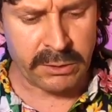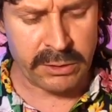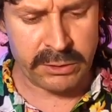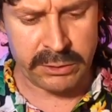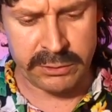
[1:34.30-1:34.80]

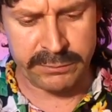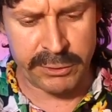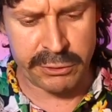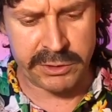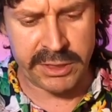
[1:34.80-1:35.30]
Euh,
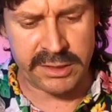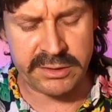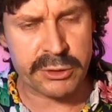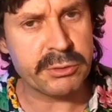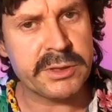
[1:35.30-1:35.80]
votre jeu de cartes,
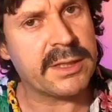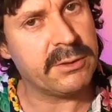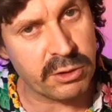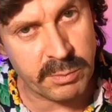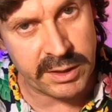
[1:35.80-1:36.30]
c'est un jeu de cartes
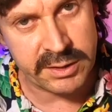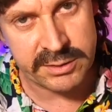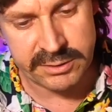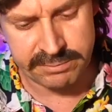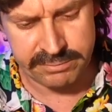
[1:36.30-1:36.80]

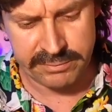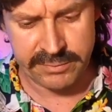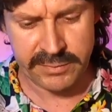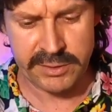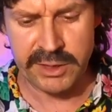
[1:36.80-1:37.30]
normal.
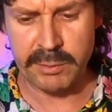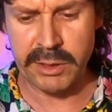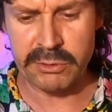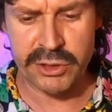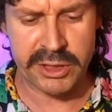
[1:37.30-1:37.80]
Il est
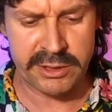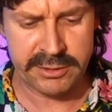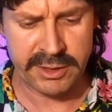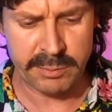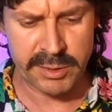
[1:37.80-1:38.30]
mélangé,
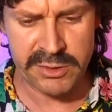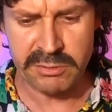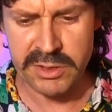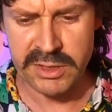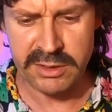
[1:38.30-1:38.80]
il n'y a pas de
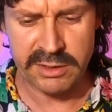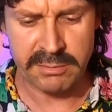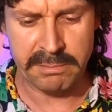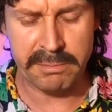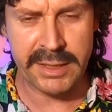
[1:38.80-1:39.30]
souci.
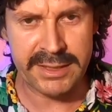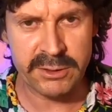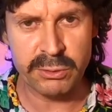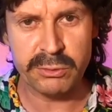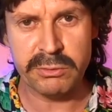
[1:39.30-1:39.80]
Mais
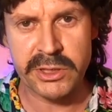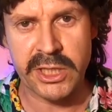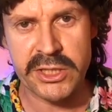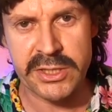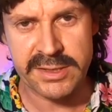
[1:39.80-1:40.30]
le
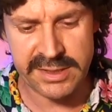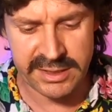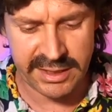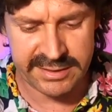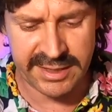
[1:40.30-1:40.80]
trucage,
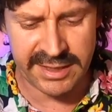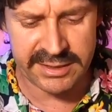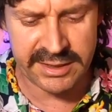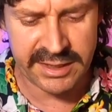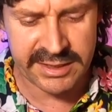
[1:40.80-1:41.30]
c'est la
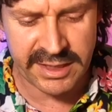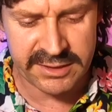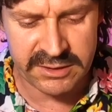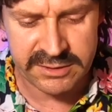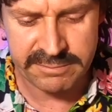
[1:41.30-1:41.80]
dernière
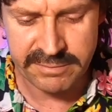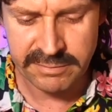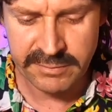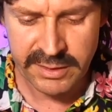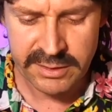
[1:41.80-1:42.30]
carte.
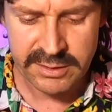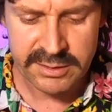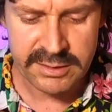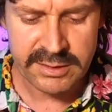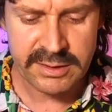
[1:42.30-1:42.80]

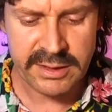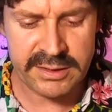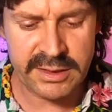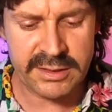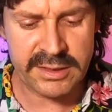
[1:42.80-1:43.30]
La
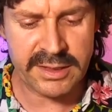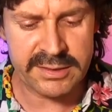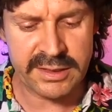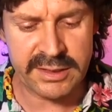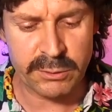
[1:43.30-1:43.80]
dernière
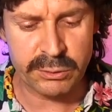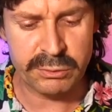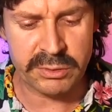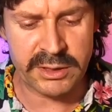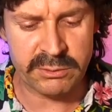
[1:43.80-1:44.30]
carte, elle est
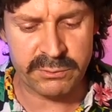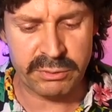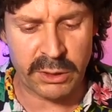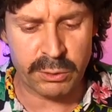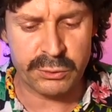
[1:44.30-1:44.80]
retournée. Donc vous
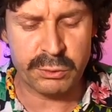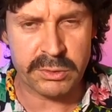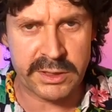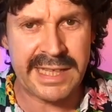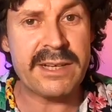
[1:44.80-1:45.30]
la
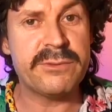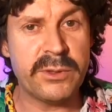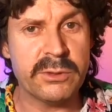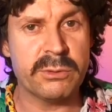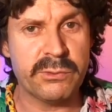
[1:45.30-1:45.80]
retournez
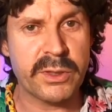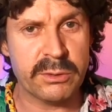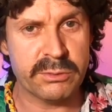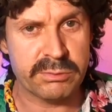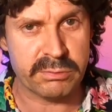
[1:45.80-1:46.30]
avant de faire
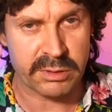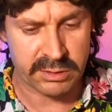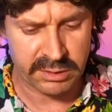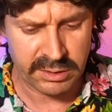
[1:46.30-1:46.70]
le tour.